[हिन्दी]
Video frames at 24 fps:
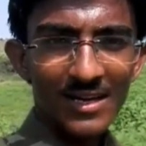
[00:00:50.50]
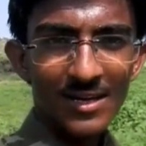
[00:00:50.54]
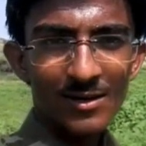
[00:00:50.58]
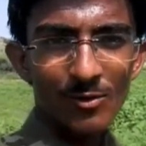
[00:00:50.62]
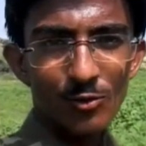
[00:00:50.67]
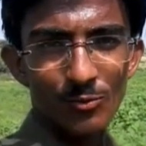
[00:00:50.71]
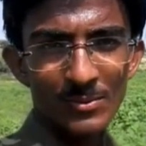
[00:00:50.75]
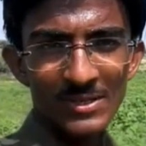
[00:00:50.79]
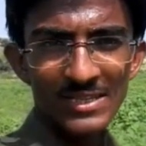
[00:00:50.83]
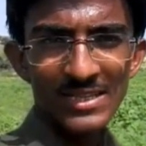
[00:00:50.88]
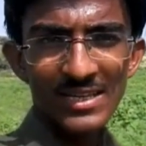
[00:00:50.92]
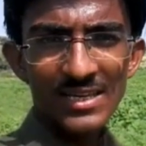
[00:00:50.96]

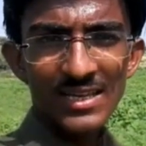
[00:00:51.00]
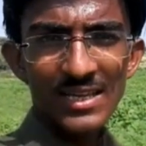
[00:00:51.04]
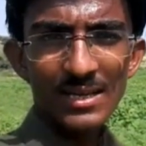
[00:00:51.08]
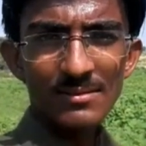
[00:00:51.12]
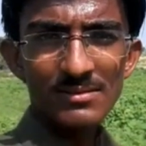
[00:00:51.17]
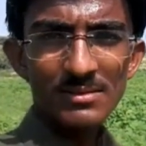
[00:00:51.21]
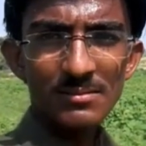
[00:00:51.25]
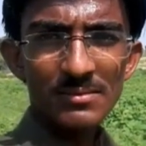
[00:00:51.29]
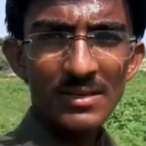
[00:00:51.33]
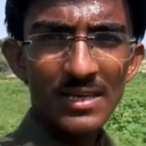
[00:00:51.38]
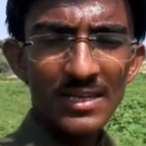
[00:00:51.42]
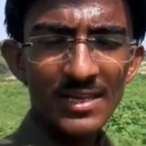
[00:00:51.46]
उम्मीद है कि
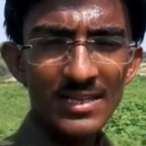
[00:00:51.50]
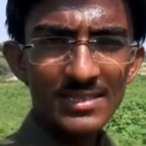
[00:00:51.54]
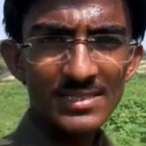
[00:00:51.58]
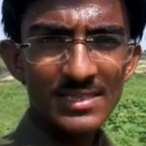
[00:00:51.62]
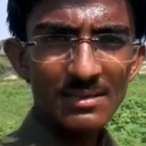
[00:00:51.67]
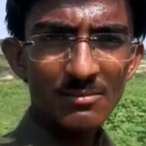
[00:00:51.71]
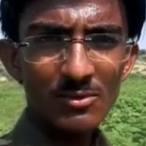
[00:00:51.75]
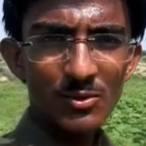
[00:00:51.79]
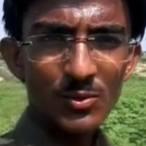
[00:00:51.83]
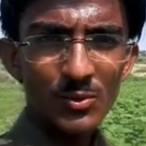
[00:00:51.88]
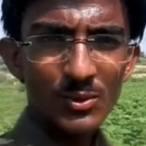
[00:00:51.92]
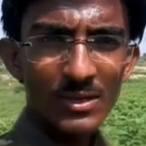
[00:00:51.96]
आप सब खैरियत
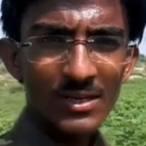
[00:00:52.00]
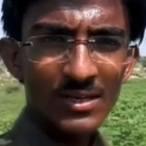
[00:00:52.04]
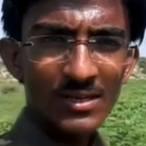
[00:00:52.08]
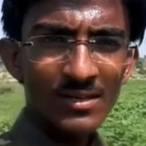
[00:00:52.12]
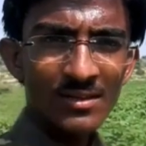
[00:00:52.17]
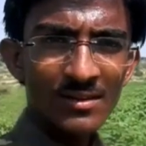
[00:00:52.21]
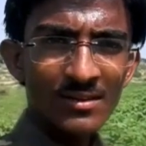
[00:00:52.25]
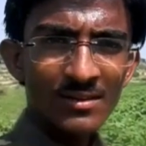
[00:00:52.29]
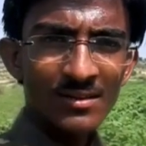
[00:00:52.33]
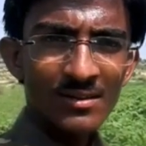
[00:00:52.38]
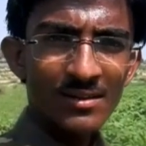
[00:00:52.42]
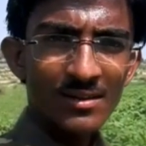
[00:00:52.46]
से भी
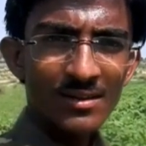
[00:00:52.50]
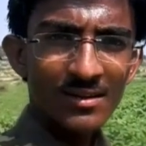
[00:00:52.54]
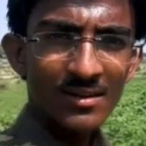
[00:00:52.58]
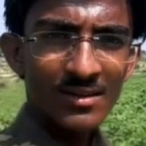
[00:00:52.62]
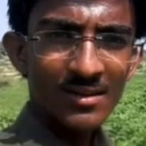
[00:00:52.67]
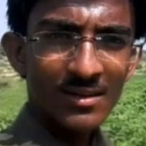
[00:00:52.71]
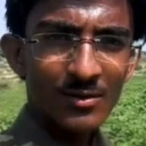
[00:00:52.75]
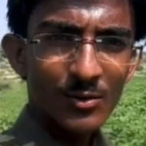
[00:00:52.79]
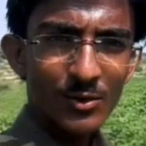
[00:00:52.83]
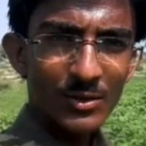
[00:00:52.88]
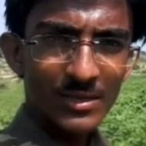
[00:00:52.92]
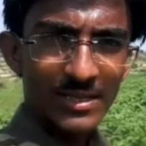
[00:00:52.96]
होंगे
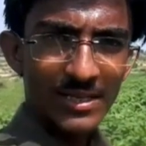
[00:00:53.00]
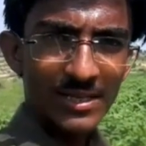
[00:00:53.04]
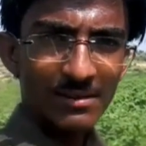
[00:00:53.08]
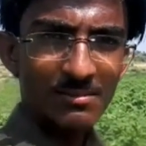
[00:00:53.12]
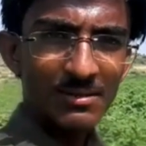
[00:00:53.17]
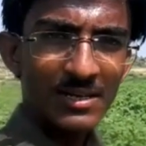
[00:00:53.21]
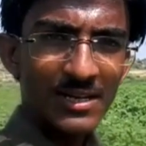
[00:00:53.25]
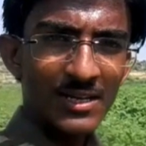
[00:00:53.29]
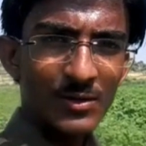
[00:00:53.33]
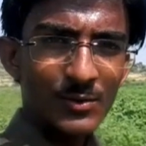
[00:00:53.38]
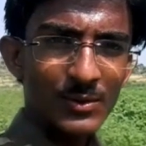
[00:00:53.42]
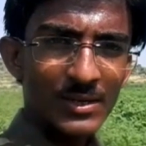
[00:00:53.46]
और
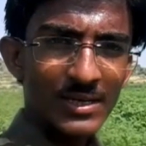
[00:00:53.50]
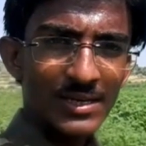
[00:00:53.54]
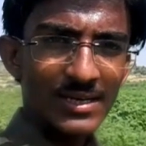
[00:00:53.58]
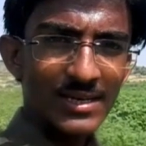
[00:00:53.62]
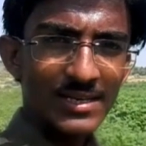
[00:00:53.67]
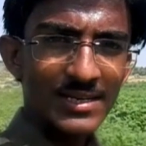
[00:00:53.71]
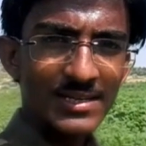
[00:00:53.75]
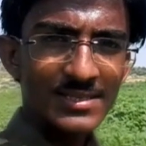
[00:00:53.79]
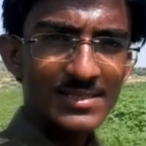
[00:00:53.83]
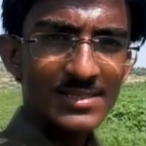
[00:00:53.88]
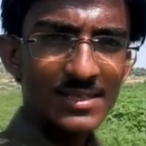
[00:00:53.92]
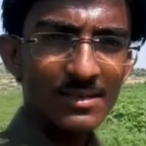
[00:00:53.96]
देख भी रहे होंगे
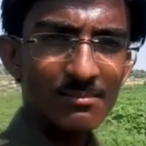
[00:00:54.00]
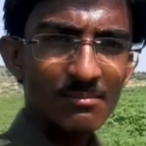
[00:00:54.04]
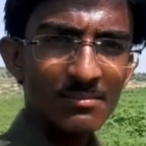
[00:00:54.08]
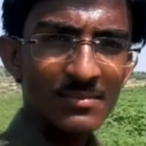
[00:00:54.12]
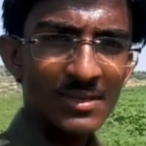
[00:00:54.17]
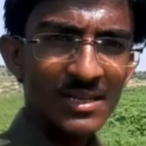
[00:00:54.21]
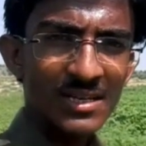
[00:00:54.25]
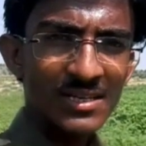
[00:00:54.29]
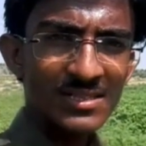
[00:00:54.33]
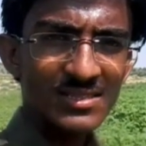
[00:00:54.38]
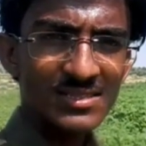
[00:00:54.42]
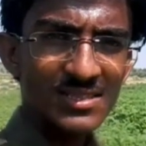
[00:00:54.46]
खैरियत से
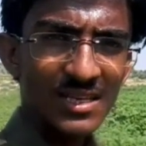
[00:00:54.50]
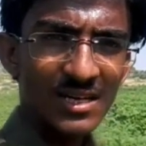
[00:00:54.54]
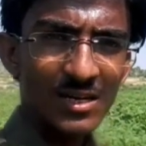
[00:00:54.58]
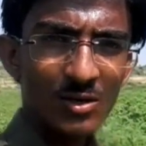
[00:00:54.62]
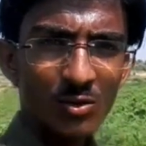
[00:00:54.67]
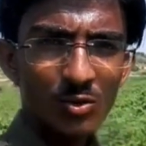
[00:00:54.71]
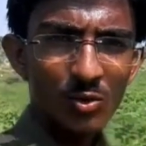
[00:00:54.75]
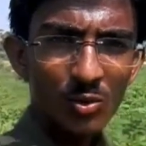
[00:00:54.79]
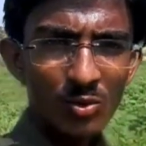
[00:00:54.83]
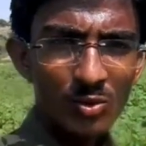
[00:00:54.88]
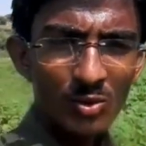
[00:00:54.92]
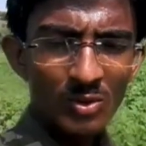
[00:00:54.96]
मेरे इस
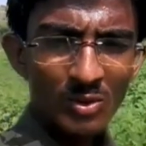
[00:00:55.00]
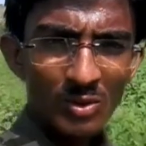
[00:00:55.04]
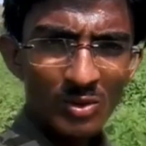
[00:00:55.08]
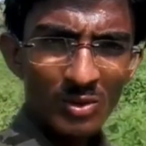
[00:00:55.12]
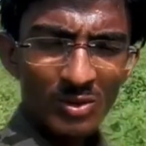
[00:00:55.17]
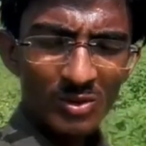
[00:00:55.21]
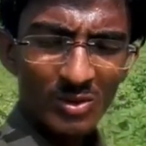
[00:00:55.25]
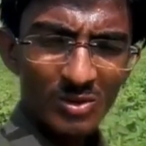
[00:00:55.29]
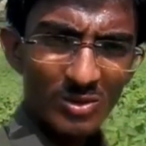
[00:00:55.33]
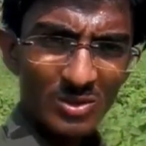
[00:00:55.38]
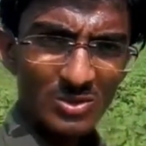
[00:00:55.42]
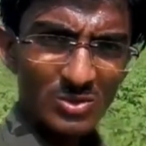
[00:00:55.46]
चैनल को
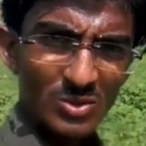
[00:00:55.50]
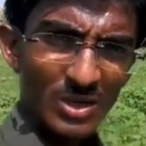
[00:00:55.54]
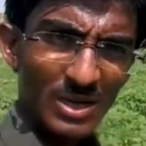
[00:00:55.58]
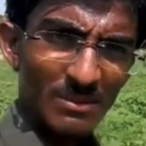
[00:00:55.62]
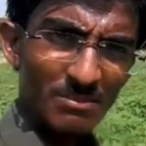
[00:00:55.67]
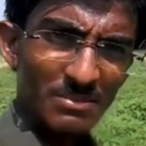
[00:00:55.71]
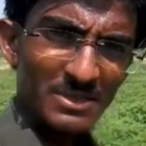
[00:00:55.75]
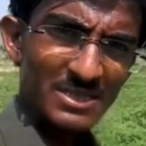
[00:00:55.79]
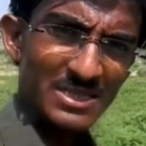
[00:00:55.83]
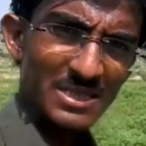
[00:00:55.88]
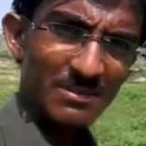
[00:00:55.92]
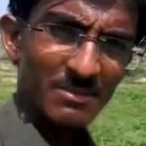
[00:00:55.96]
और जो
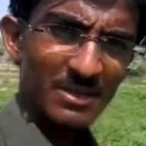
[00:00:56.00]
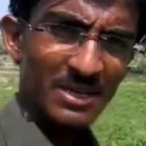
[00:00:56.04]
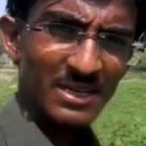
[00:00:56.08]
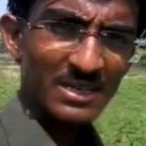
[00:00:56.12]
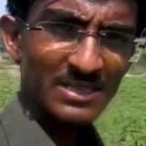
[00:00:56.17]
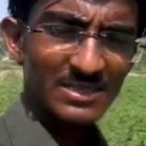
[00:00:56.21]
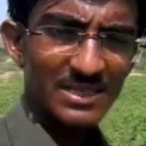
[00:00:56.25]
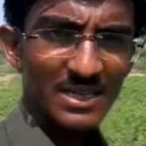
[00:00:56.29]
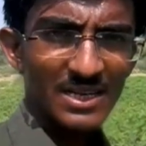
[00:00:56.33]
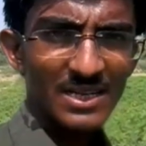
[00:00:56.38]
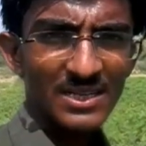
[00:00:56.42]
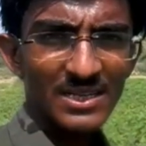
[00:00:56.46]
आप पीछे
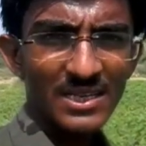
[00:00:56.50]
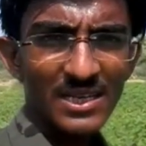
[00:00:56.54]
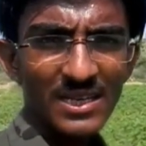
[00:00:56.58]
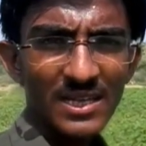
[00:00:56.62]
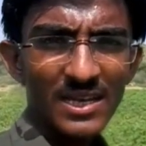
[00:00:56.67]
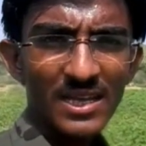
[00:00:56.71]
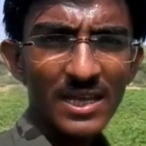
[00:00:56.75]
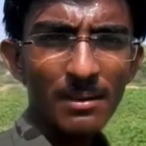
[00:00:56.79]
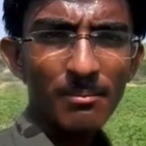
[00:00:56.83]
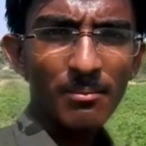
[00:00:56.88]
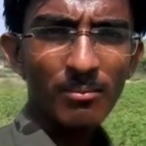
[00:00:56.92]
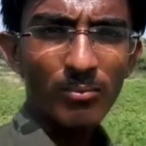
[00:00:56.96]
मेरा नज़ारा
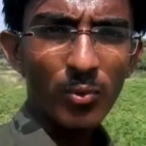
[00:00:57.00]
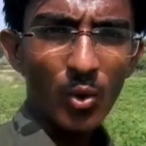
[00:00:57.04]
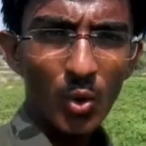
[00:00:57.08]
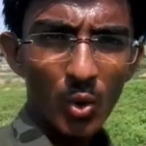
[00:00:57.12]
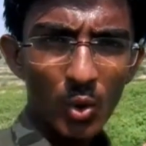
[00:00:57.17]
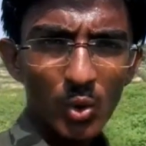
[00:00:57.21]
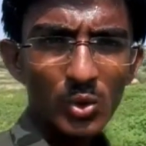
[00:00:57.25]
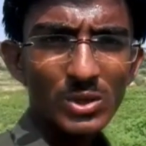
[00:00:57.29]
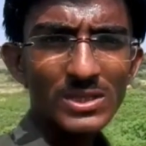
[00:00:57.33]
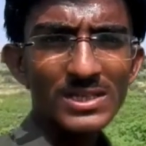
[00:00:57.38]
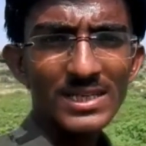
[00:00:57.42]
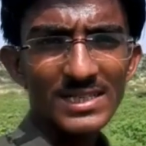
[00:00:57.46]
देख रहे हैं
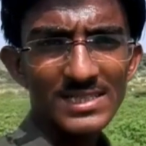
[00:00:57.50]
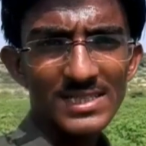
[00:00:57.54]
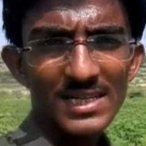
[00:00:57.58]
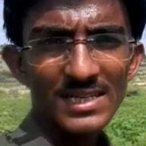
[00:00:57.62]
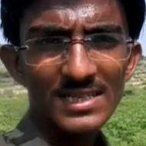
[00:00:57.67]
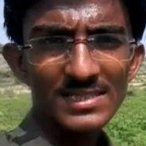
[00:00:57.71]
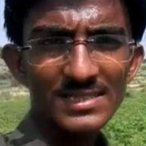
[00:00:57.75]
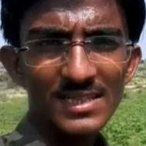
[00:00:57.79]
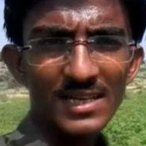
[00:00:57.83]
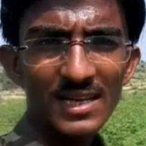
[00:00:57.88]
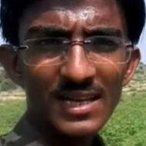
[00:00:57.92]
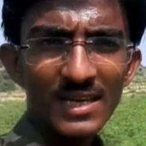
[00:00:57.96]
बहुत ही
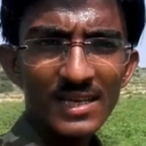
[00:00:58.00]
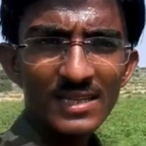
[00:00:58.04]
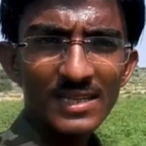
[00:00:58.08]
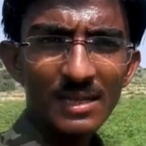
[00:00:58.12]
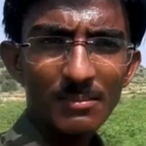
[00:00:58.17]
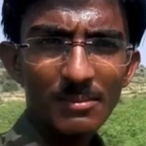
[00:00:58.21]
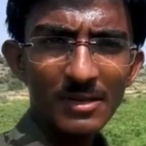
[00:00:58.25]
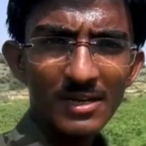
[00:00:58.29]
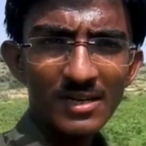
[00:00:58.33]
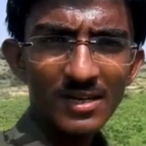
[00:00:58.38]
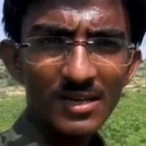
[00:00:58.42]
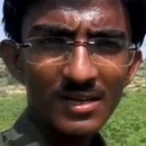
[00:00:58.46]
अच्छा नज़ारा है
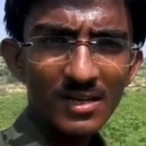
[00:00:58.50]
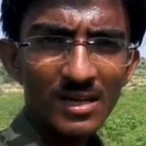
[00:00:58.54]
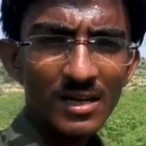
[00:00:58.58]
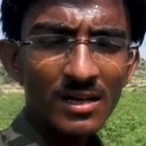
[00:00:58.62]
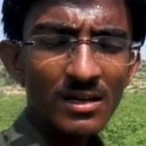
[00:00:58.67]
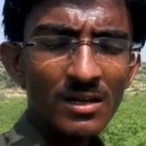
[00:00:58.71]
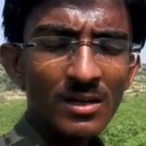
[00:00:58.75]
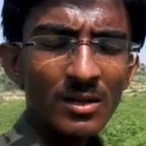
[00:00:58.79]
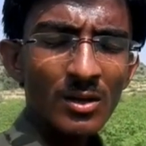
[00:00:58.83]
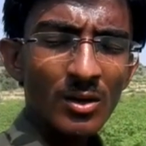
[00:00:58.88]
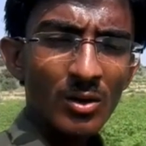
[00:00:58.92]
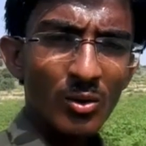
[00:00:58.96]
थरपारकर का